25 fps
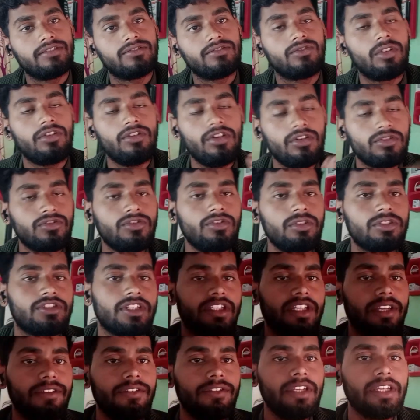तो दोस्तों
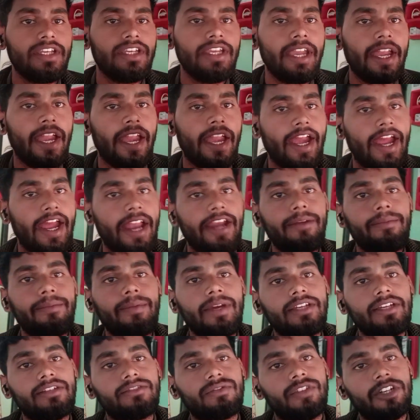जनवरी के एंड में
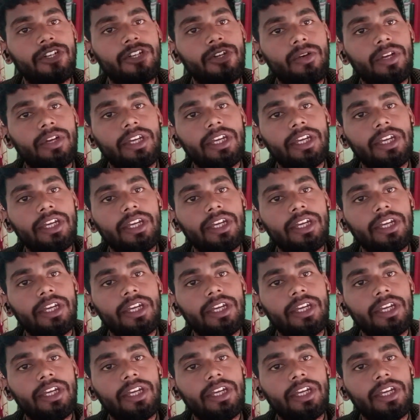इस वीडियो